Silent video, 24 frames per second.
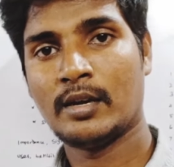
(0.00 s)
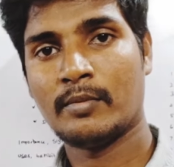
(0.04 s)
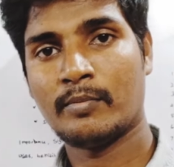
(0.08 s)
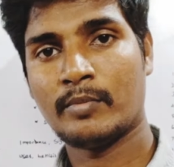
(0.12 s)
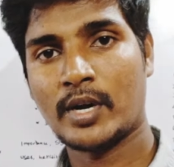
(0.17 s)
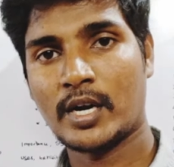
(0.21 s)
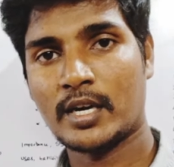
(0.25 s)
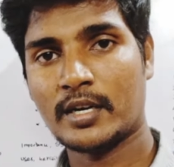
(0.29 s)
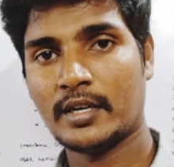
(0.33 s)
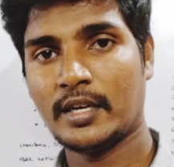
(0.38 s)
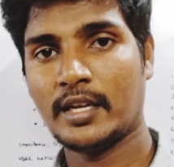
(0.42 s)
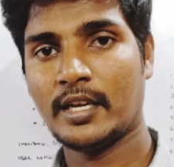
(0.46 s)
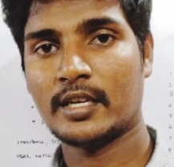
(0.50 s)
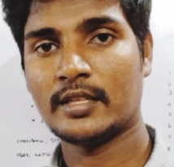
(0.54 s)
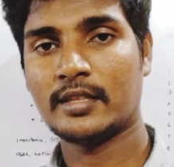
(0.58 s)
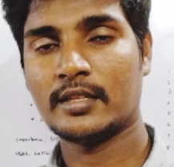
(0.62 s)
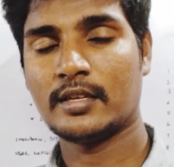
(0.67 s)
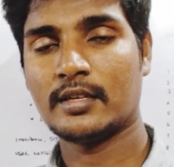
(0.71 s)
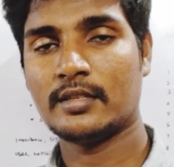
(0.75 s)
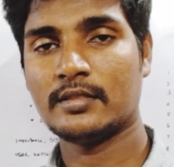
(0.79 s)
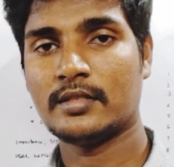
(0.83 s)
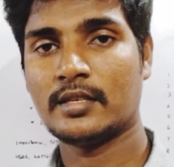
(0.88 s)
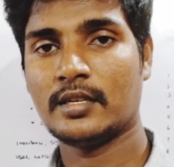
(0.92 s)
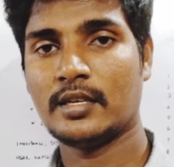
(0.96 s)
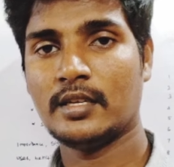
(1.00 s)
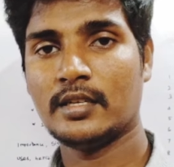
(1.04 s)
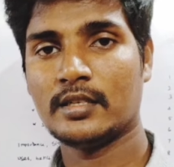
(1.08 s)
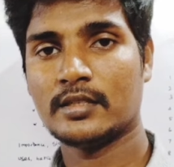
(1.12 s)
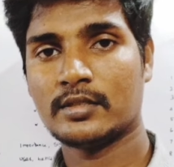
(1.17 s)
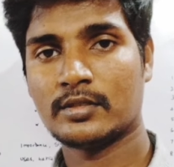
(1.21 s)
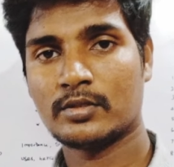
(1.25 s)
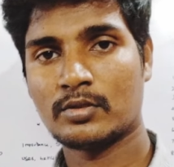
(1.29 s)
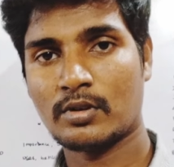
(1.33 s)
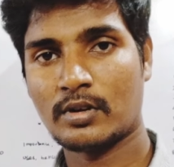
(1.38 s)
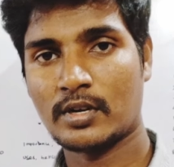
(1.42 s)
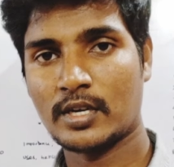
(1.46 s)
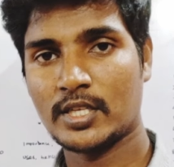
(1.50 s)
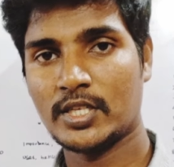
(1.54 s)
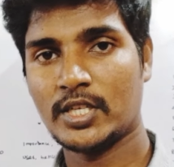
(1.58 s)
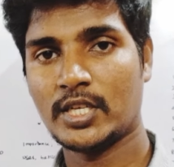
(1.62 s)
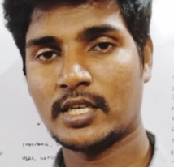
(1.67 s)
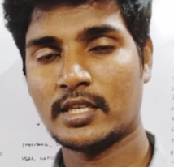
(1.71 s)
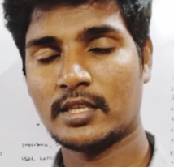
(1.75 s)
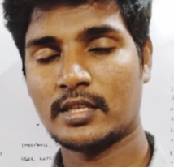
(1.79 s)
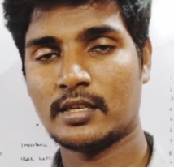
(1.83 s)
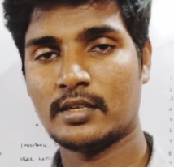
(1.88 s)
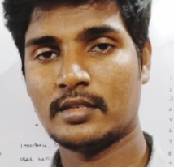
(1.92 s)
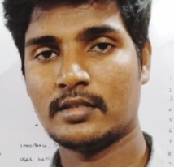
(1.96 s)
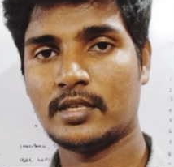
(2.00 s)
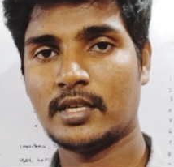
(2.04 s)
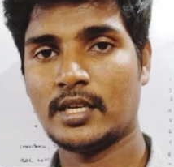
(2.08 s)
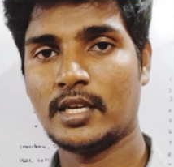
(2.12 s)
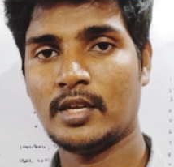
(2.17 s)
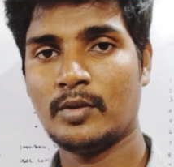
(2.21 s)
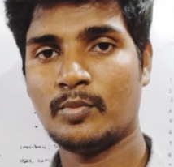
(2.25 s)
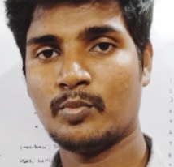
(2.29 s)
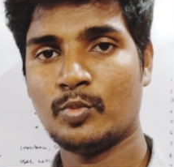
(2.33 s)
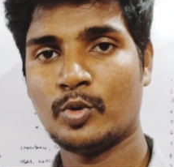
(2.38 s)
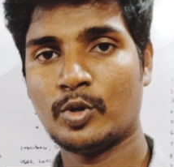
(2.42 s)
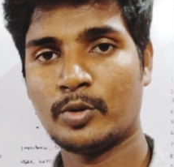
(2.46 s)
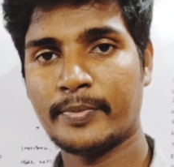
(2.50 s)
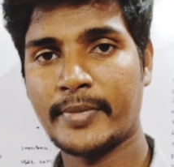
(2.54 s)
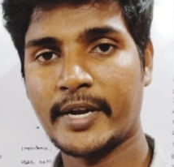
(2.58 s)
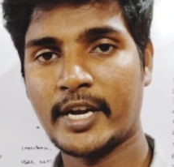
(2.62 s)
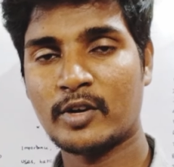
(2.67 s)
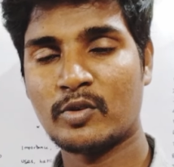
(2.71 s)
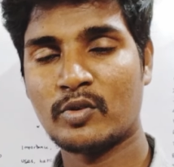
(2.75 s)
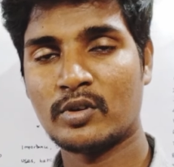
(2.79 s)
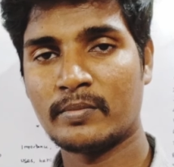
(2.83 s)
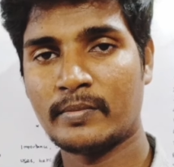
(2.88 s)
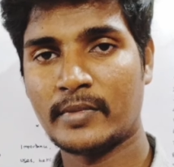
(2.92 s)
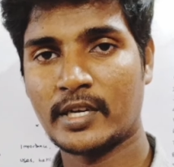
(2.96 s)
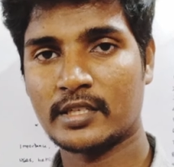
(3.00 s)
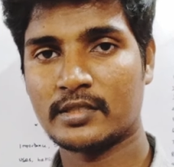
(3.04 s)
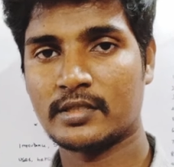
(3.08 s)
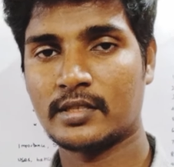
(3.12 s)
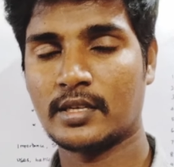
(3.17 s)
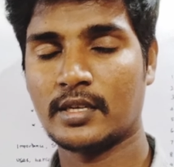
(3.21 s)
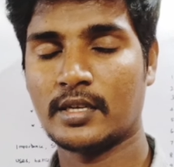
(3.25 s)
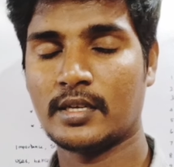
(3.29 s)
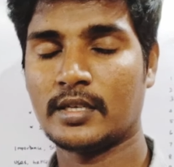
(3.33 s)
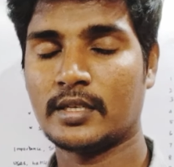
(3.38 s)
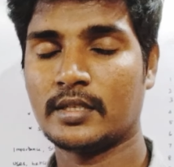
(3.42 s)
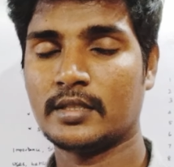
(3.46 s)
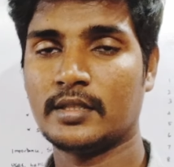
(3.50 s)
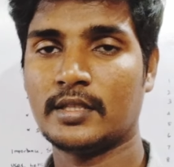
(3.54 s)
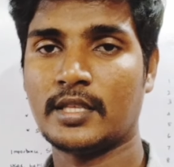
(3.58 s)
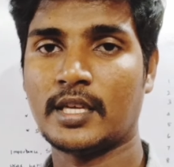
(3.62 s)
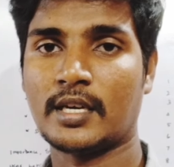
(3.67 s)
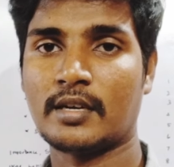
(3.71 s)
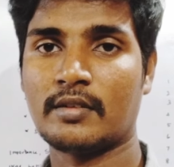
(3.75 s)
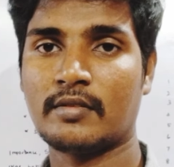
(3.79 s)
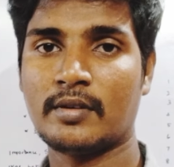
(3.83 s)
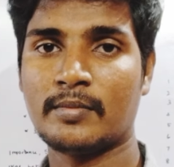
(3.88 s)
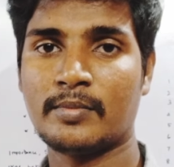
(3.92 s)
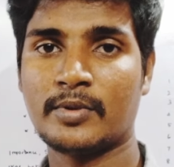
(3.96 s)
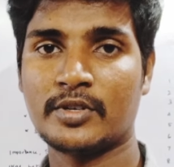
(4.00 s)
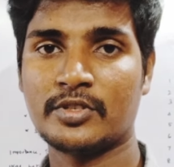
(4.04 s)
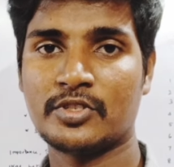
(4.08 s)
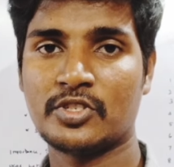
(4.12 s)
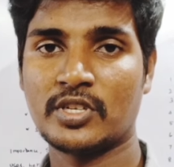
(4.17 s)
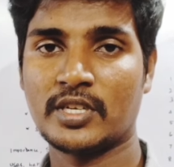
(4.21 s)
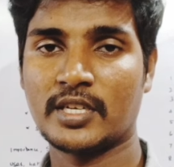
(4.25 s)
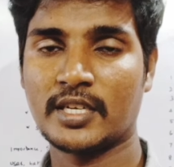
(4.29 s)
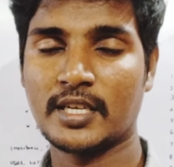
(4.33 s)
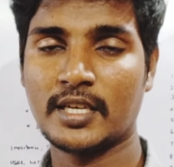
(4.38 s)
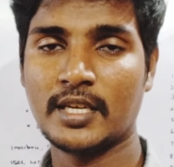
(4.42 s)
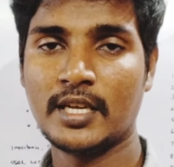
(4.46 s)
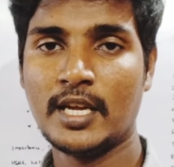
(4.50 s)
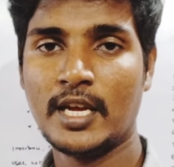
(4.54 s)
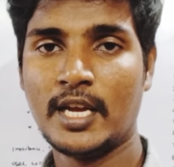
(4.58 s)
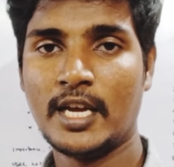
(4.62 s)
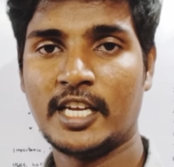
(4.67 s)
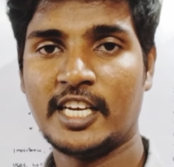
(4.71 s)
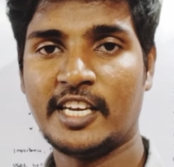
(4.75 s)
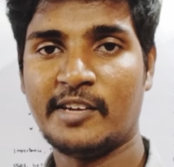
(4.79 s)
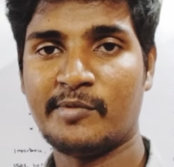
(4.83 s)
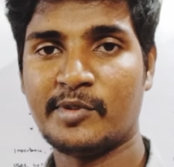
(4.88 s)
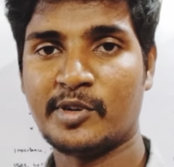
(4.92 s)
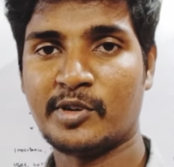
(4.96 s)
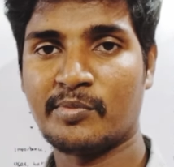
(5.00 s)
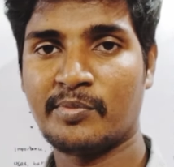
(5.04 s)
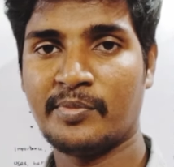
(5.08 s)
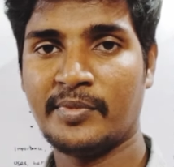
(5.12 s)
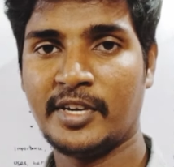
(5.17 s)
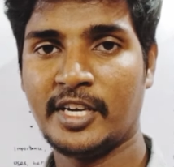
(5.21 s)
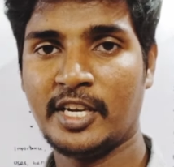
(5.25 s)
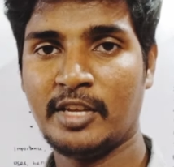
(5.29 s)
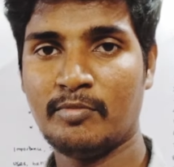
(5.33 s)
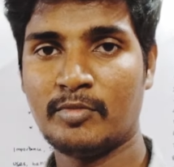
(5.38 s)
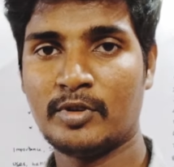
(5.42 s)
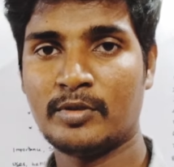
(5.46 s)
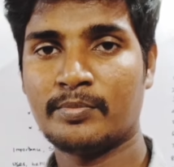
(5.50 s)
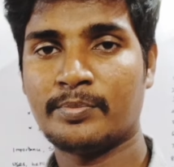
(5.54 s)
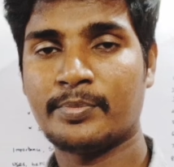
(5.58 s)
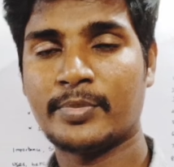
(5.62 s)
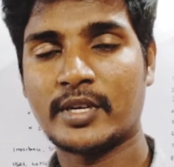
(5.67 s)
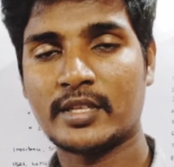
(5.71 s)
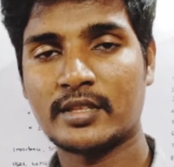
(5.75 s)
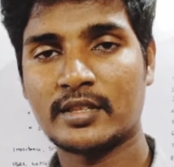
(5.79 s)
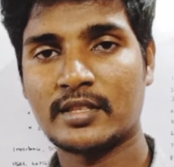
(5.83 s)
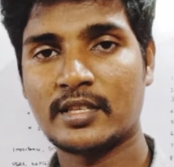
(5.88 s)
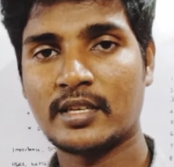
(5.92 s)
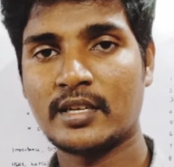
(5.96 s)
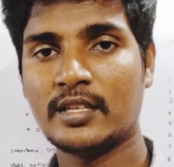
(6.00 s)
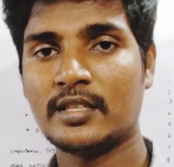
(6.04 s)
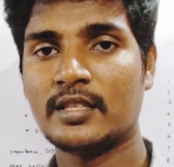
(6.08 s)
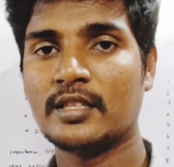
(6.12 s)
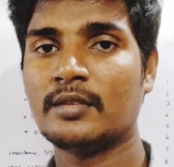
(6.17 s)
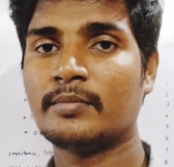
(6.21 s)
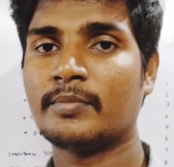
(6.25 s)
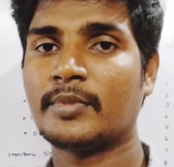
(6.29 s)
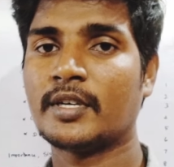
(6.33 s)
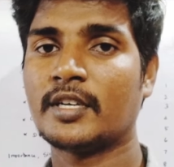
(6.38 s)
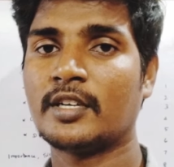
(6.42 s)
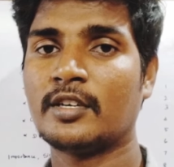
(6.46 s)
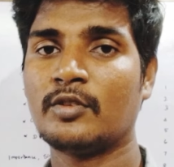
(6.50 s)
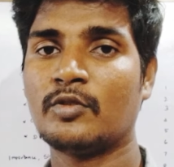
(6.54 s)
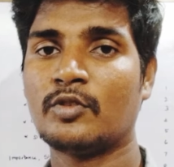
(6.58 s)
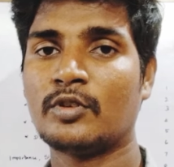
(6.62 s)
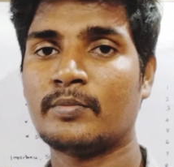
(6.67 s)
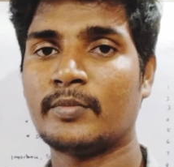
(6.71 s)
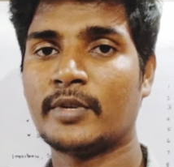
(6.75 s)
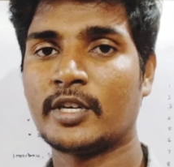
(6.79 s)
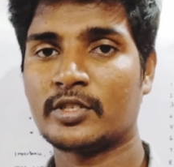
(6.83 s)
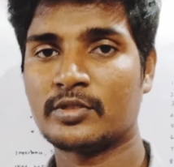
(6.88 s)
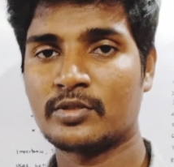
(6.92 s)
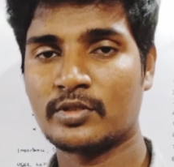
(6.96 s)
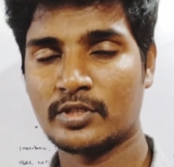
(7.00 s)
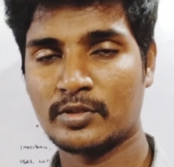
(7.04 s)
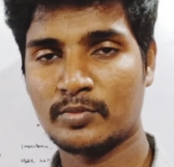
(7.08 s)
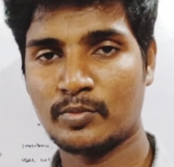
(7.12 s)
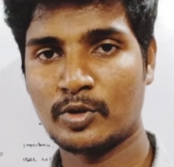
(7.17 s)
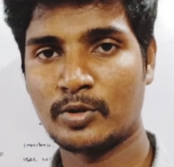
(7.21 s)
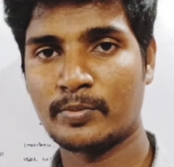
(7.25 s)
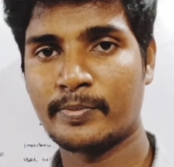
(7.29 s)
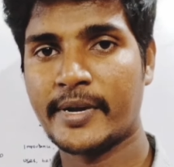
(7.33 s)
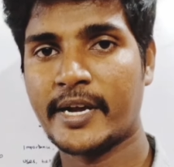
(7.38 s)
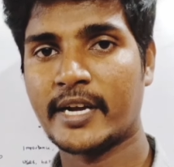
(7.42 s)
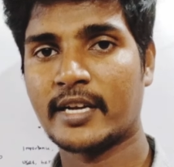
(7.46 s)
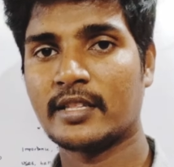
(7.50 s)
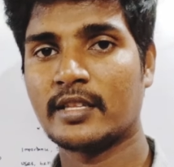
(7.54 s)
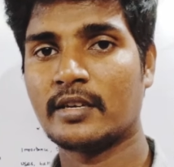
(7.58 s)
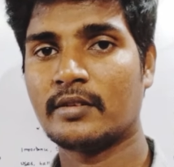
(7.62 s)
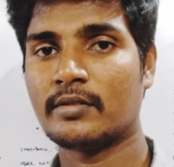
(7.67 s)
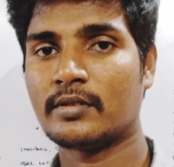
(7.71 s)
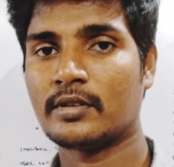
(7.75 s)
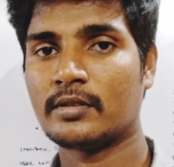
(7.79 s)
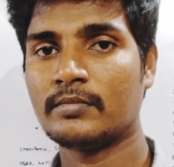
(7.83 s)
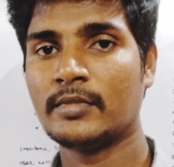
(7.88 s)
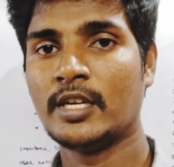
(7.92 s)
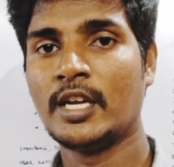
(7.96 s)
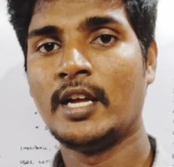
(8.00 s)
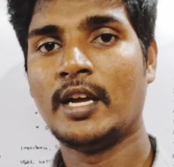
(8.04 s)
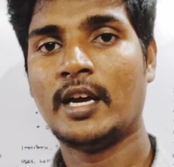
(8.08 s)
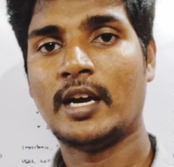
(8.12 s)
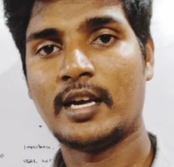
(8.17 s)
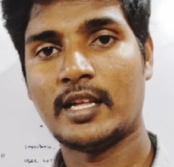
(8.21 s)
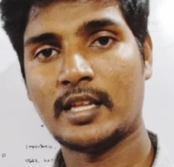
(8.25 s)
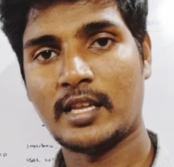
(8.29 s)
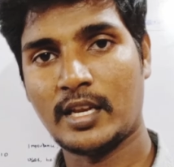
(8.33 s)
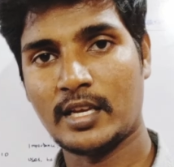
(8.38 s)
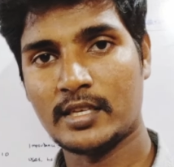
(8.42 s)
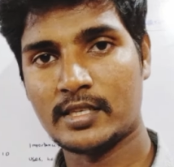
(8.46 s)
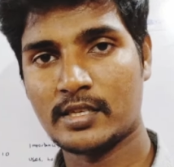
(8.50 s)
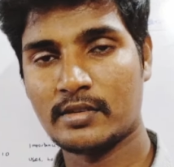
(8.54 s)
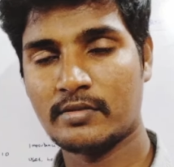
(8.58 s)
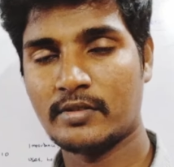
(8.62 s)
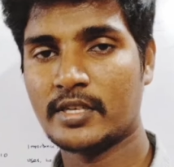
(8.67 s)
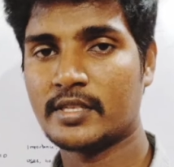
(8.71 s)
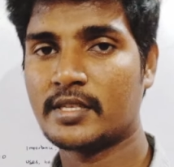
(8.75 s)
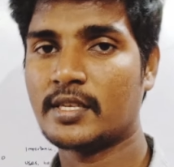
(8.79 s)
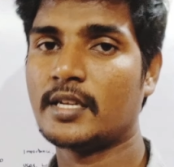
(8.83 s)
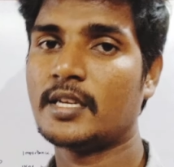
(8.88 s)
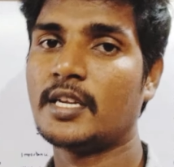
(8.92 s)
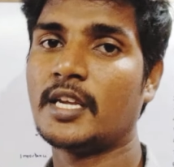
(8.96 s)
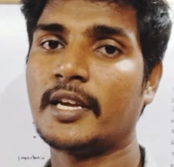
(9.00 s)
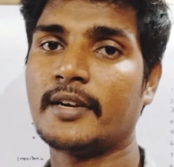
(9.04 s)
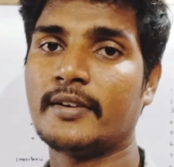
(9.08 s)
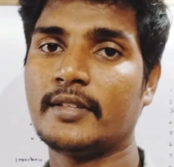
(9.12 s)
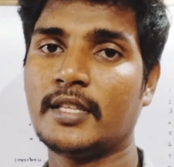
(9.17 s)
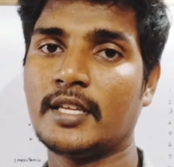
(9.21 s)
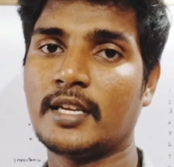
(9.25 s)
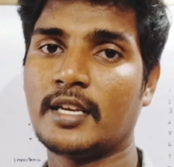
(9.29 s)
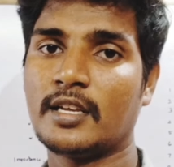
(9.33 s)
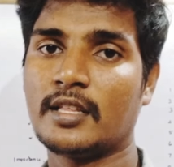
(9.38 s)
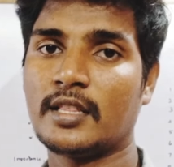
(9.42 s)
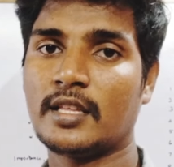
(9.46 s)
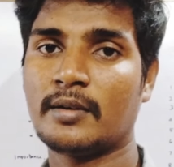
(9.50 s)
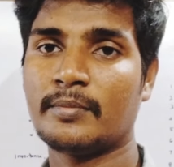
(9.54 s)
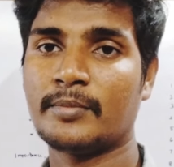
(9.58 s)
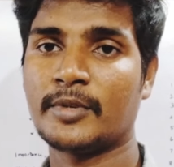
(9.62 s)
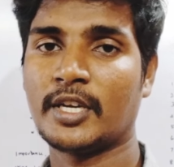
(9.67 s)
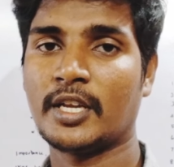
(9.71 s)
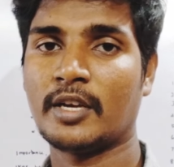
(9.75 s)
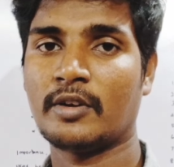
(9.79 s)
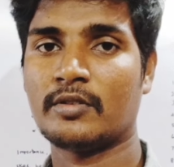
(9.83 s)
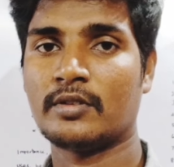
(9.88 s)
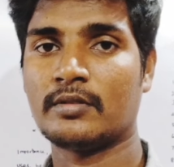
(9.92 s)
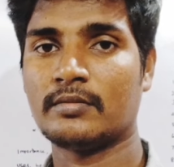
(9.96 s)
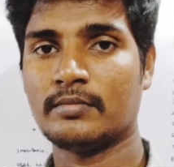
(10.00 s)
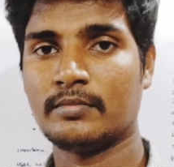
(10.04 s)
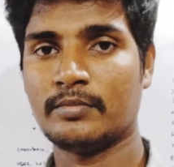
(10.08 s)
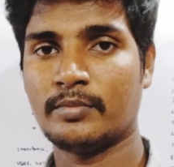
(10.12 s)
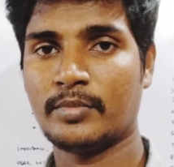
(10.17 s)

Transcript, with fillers: பாட்னியாக இருந்தாலும் சரி சுவாலஜியா இருந்தாலும் சரி புக் பேக் ஒன் மார்க்ஸை தரவா படிச்சிருங்க நமக்கு மினிமம் பத்துலேருந்து பன்னெண்டு ஒன் மார்க்ஸ் வந்து புக் பேக் தான் வரும் அது லெசன் வைஸாக நீங்கள் வந்து என்ன தான் பண்ணி ஆகணும்